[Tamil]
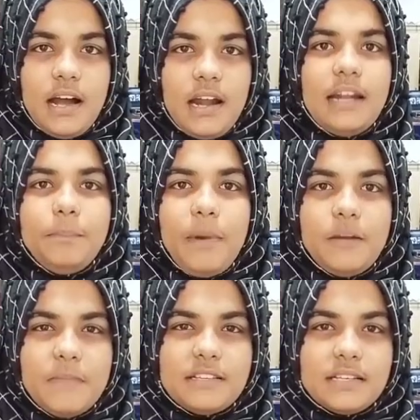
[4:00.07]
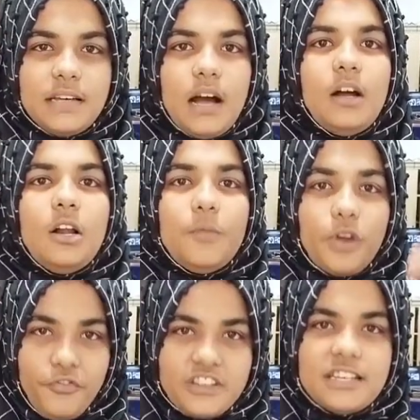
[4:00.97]
இருக்காங்களா டிபார்ட்மெண்ட்ஸ் இருக்கா
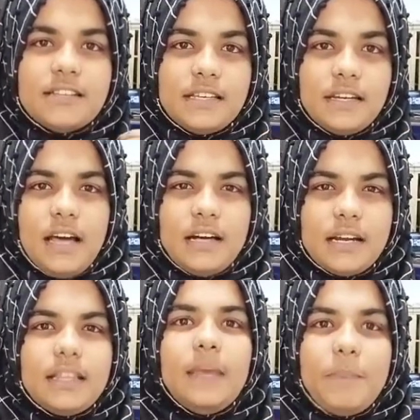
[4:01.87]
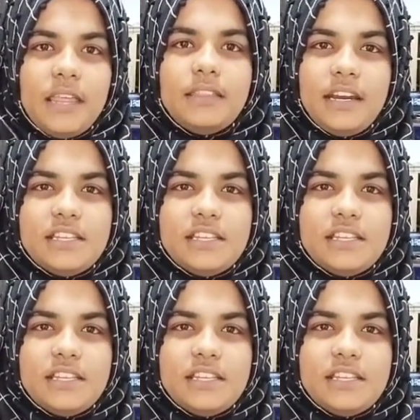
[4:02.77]
ப்ரொஃபஷன்ஸ் இருக்காங்கிறது இப்போ தான்